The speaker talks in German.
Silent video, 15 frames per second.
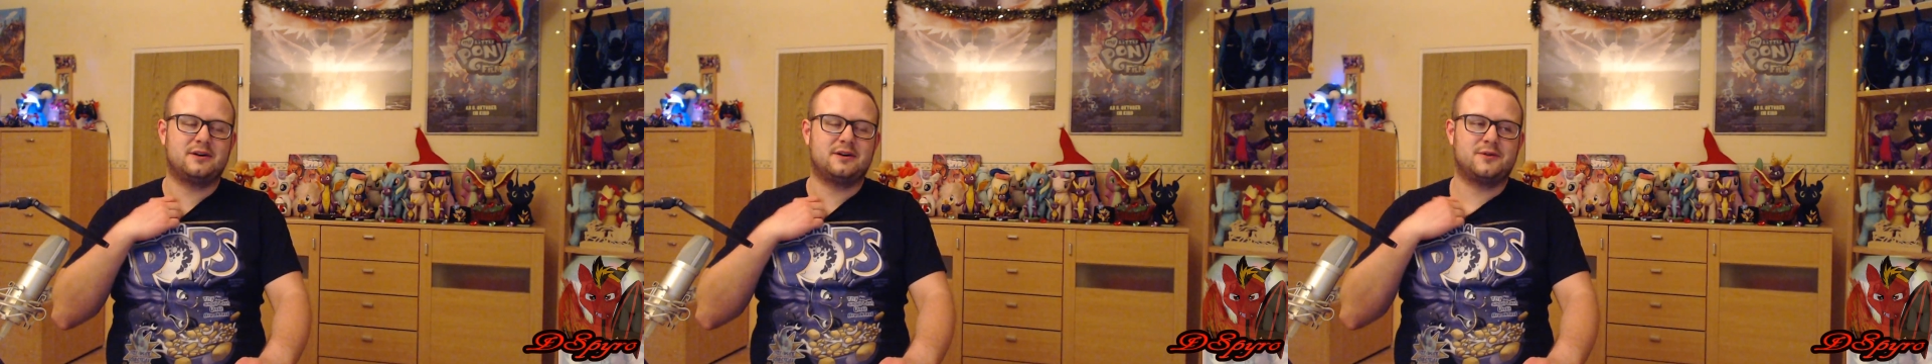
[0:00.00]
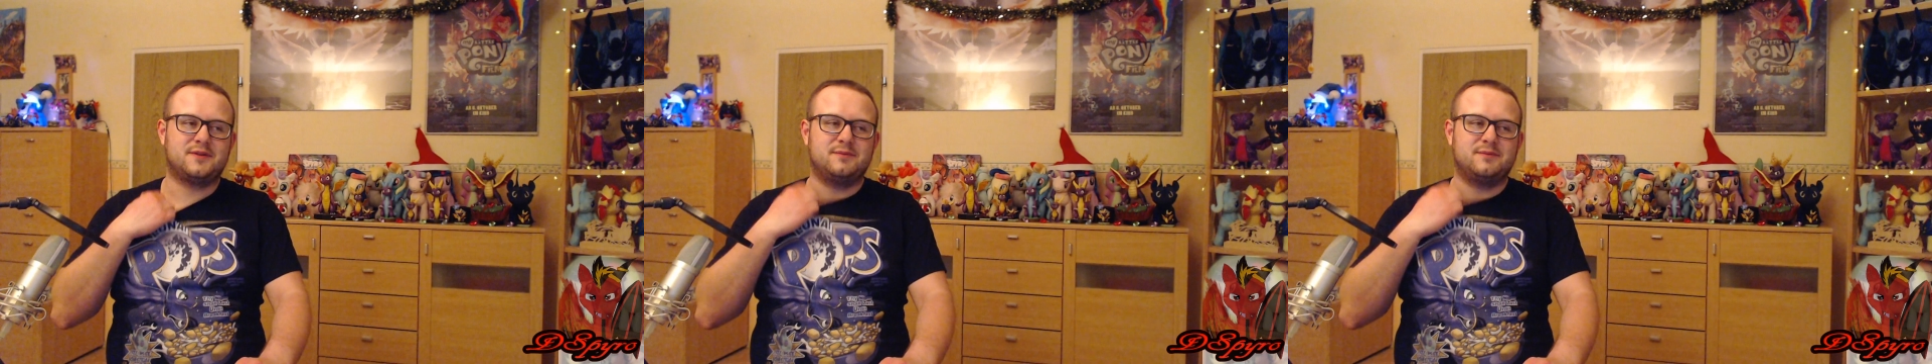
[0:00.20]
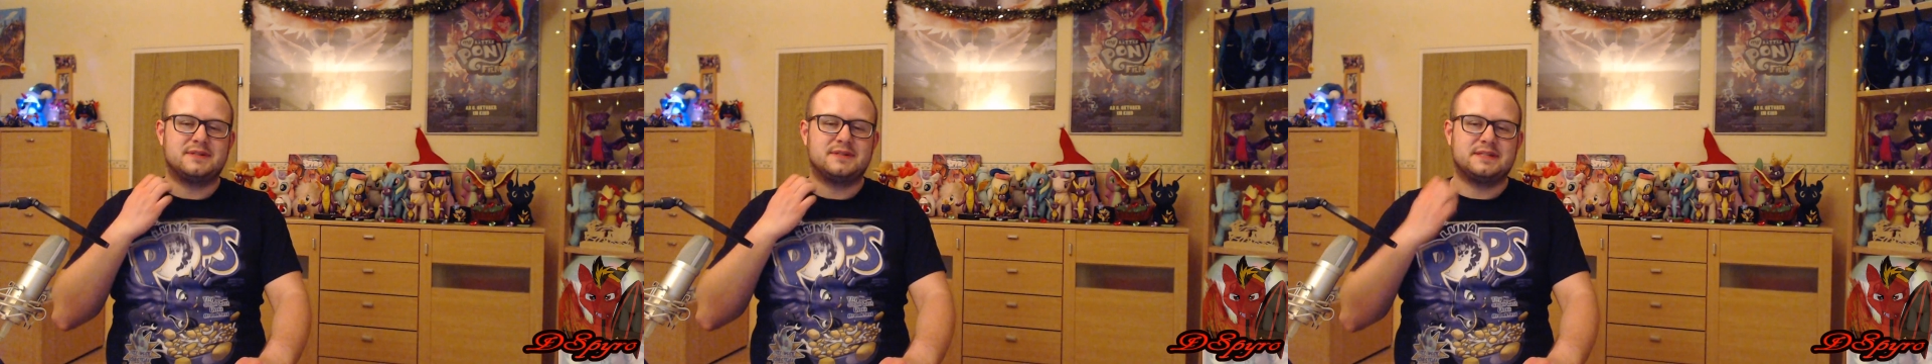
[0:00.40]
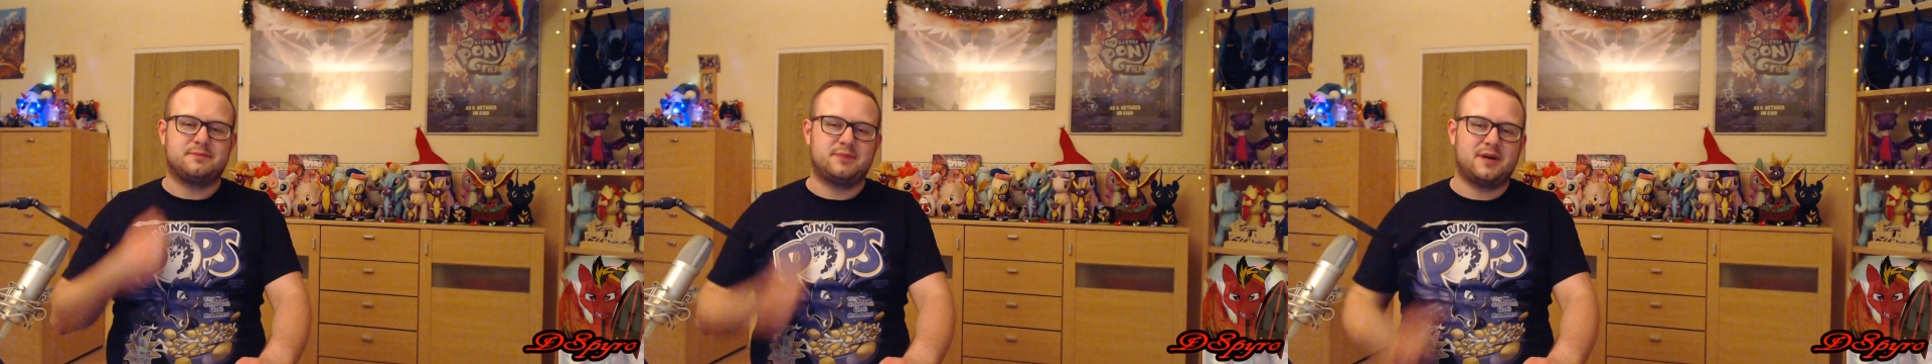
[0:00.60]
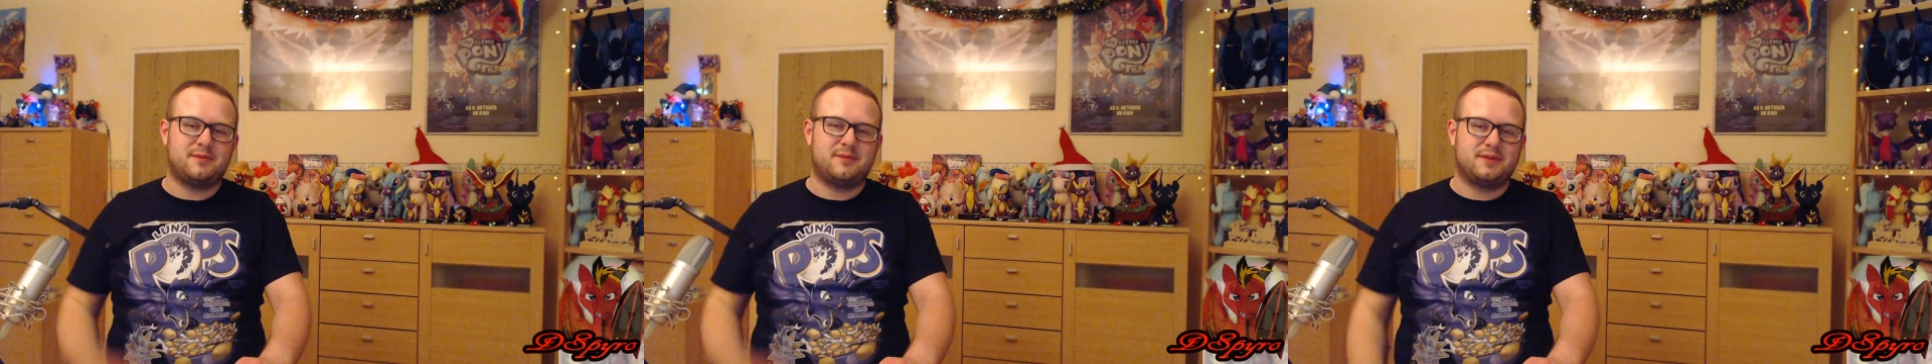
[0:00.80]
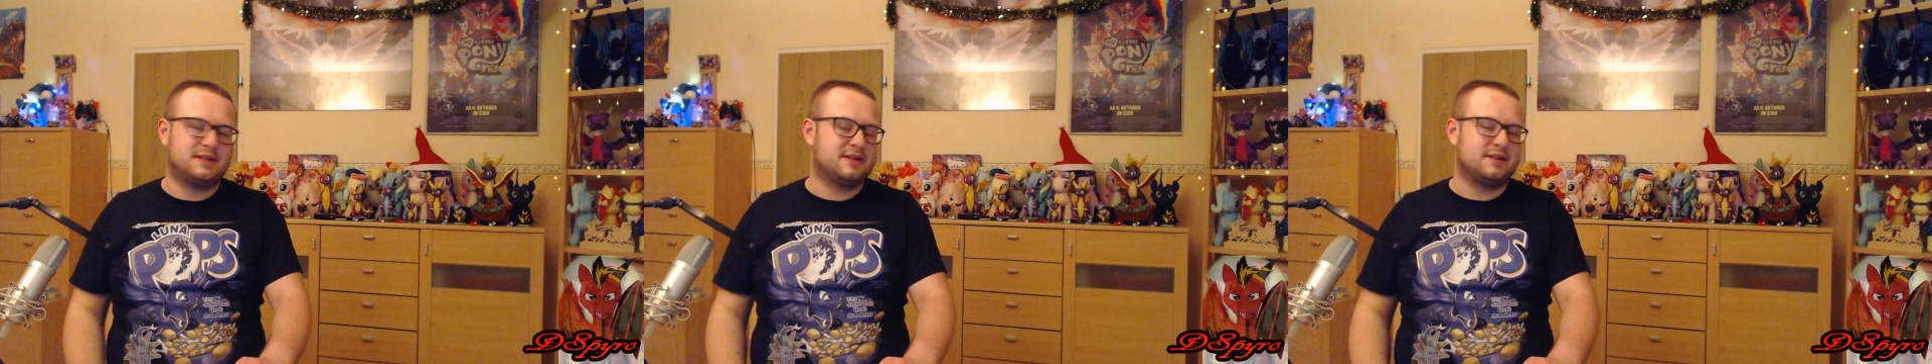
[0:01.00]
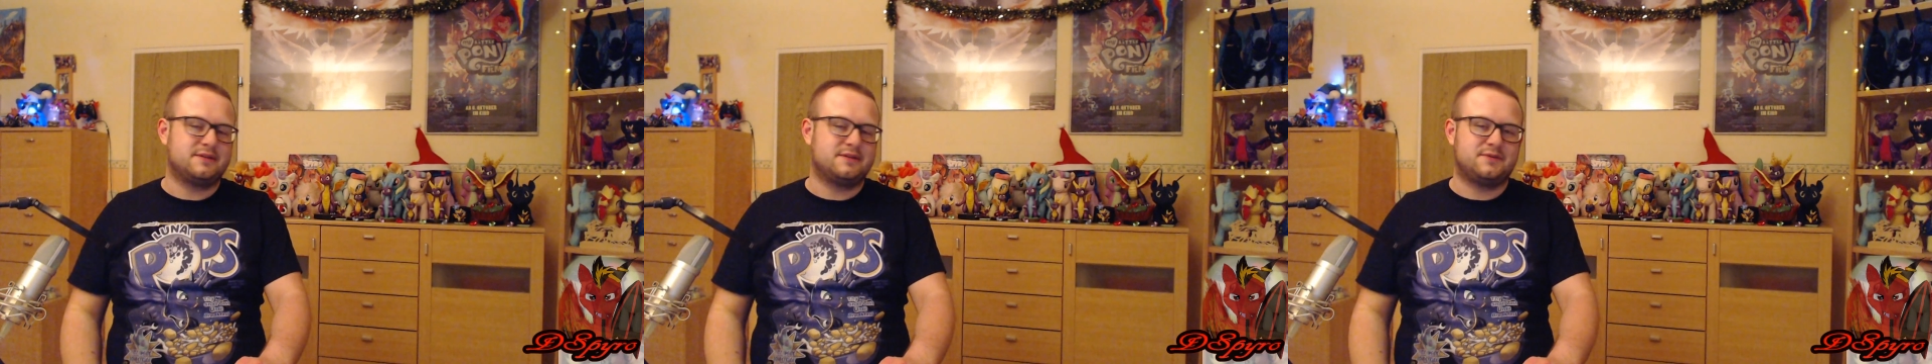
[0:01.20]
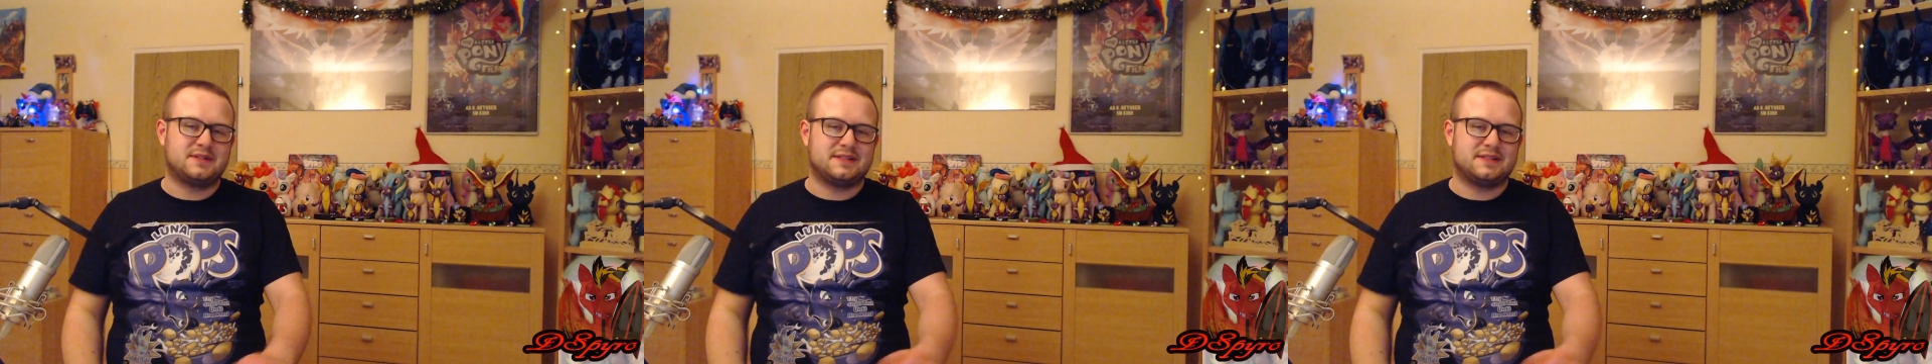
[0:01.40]
auf die man sich permanent
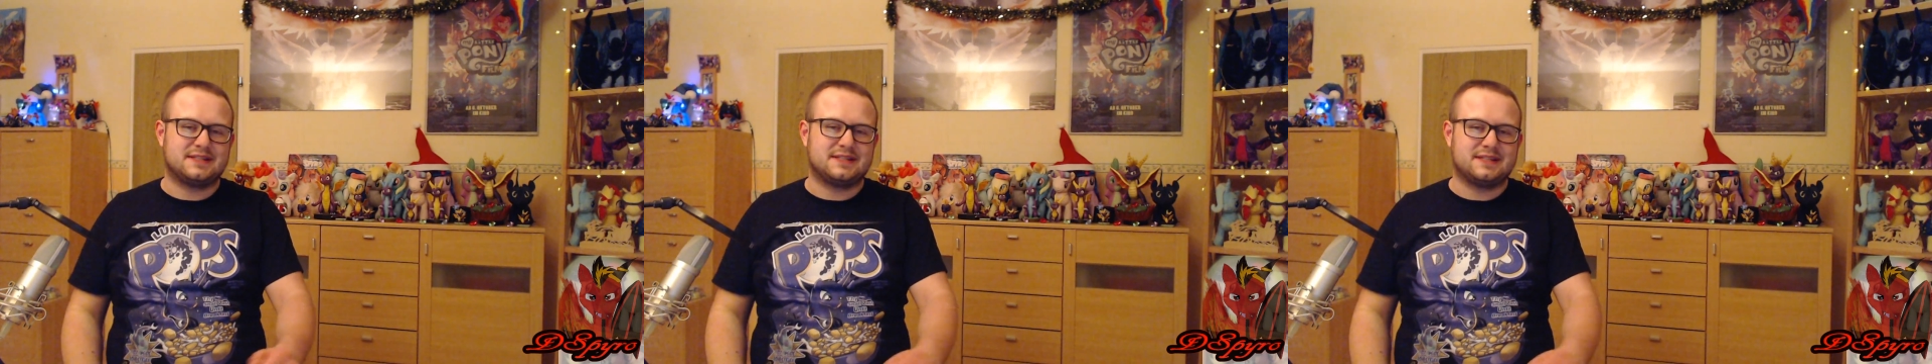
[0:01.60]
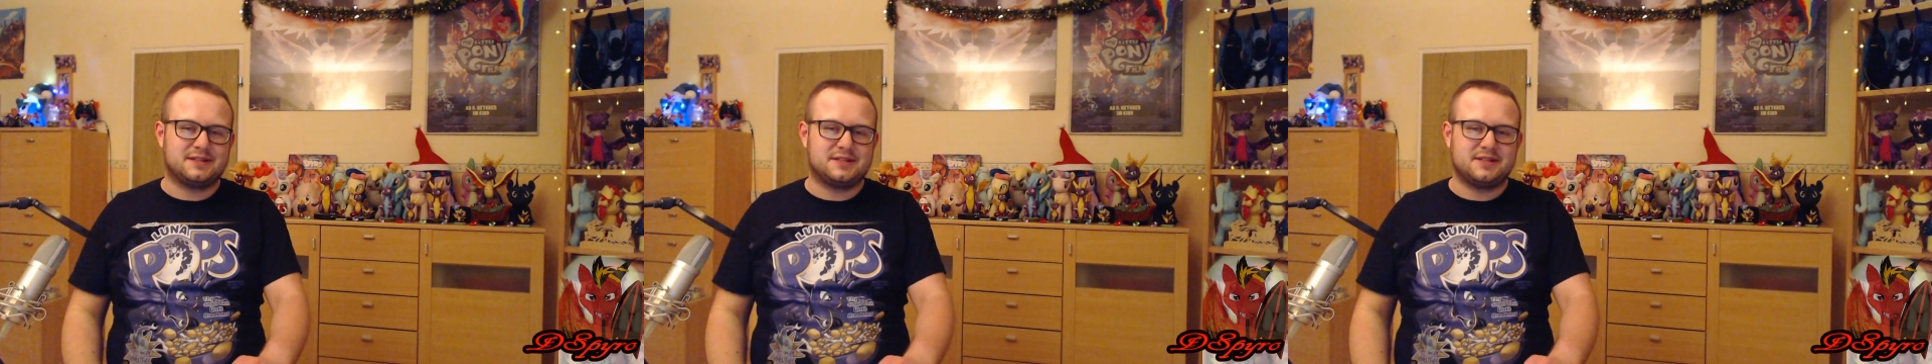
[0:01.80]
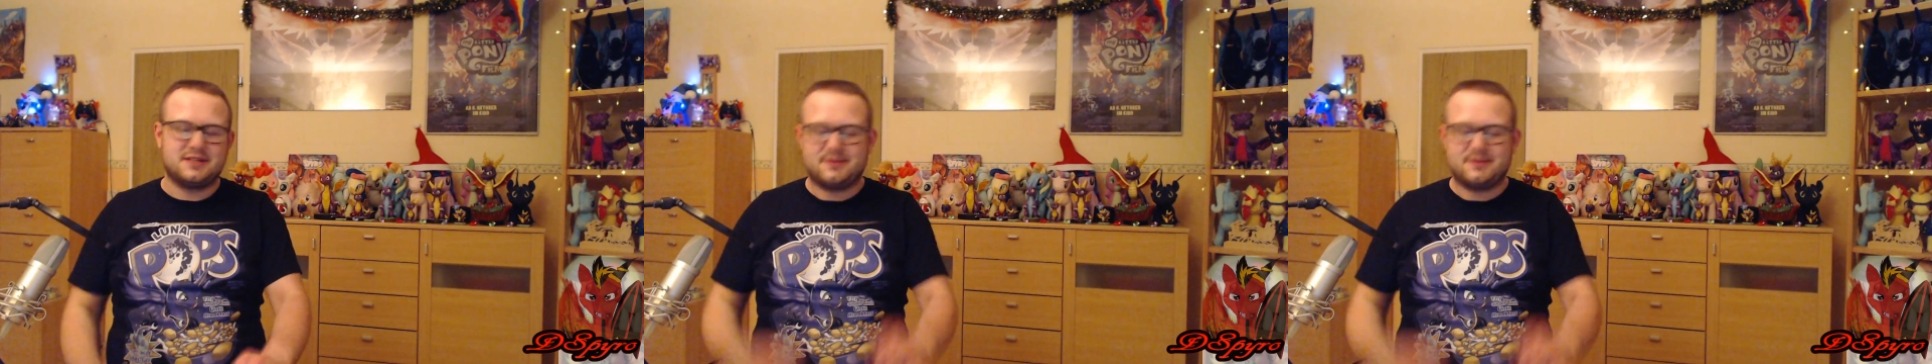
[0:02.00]
halt, was das angeht, stellt.